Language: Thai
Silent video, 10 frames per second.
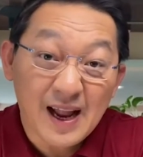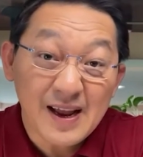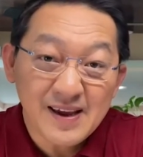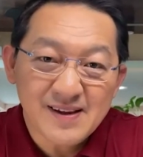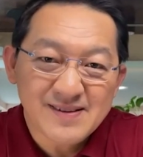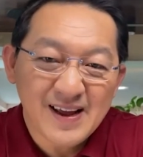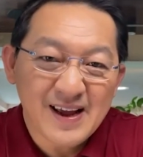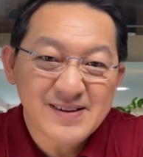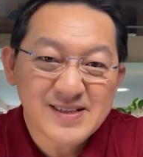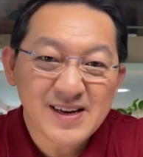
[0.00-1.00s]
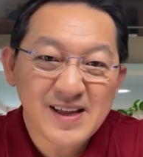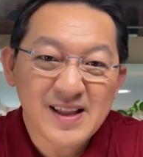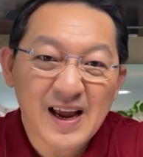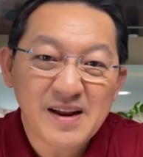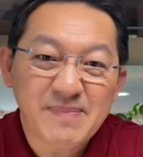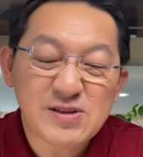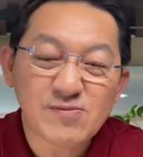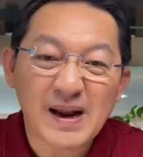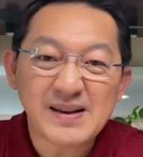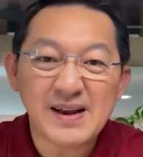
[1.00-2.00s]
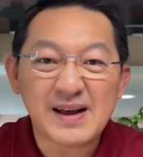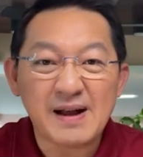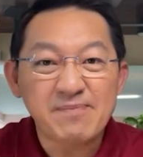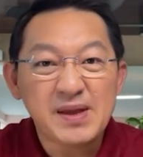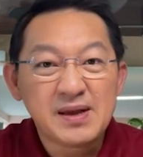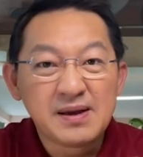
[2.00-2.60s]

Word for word: ไทยนะฮะเศรษฐกิจไทยในปัจจุบันนี่นะครับ